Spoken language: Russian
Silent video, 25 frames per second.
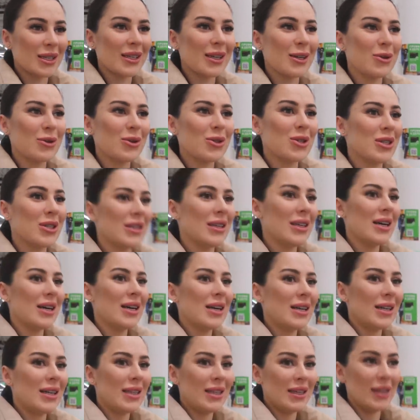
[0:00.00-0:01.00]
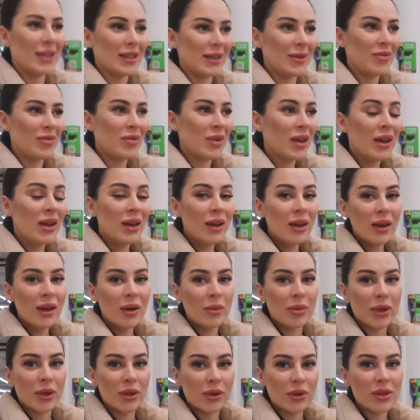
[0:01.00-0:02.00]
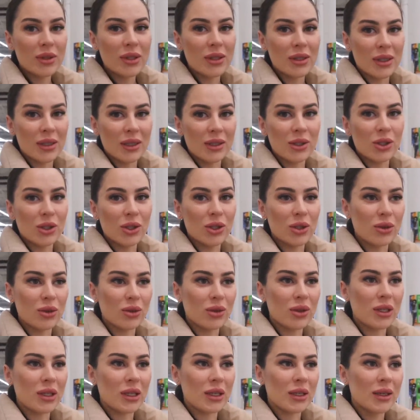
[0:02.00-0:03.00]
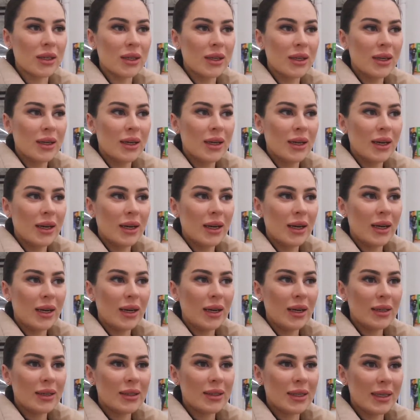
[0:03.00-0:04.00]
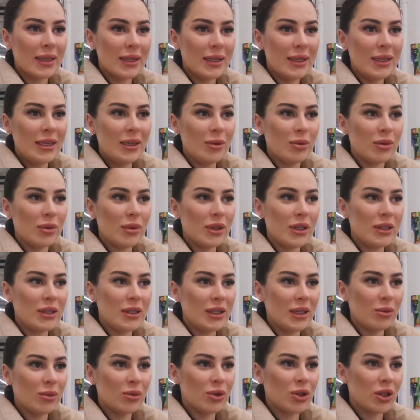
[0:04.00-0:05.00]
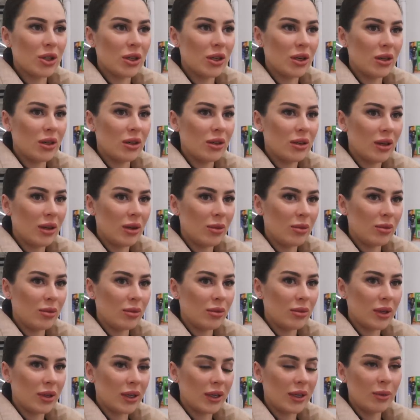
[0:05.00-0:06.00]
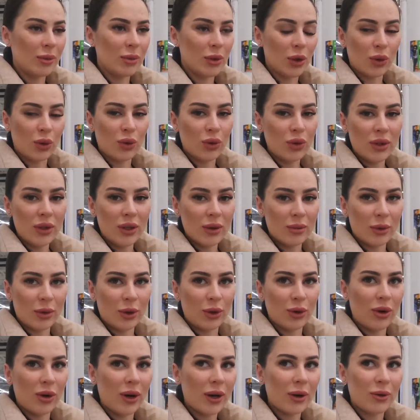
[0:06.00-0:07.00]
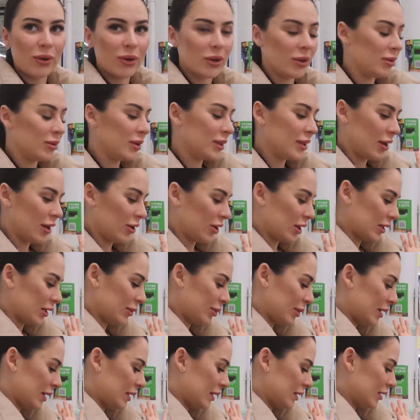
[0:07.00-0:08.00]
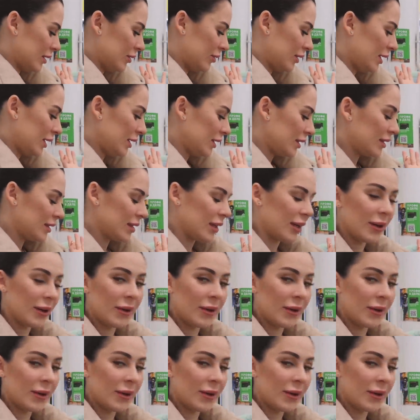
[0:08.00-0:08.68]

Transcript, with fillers: Короче, я охренела. Приносят, значит, шторы с одним и тем же там каким-то кодом, QR-кодом, не знаю, как это правильно называется.